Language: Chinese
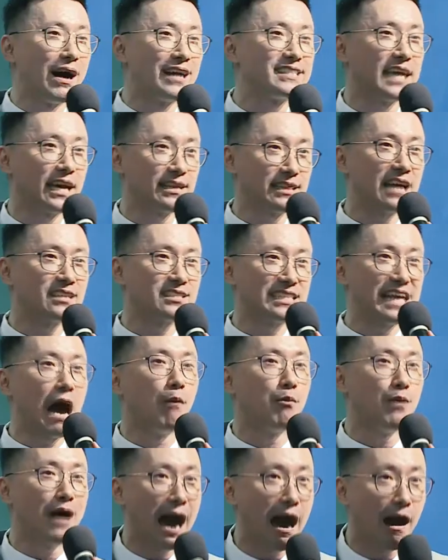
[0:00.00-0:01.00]
家大师，好不
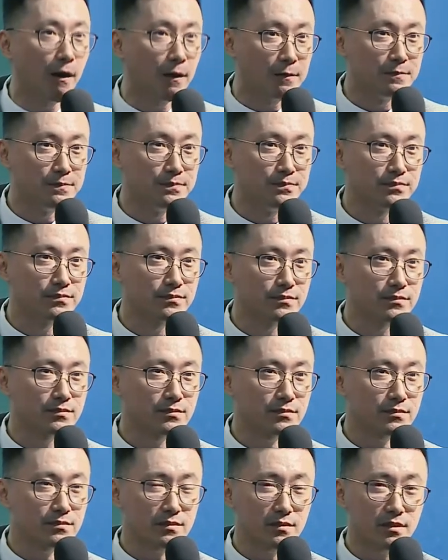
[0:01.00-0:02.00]
好？
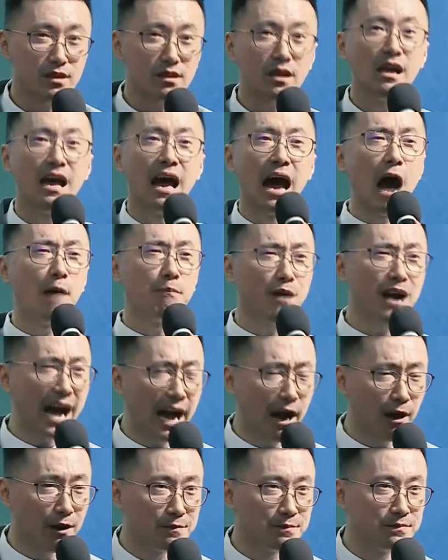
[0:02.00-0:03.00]
好不
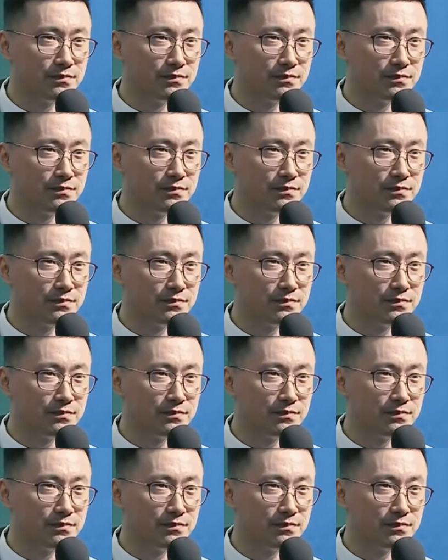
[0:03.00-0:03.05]
好？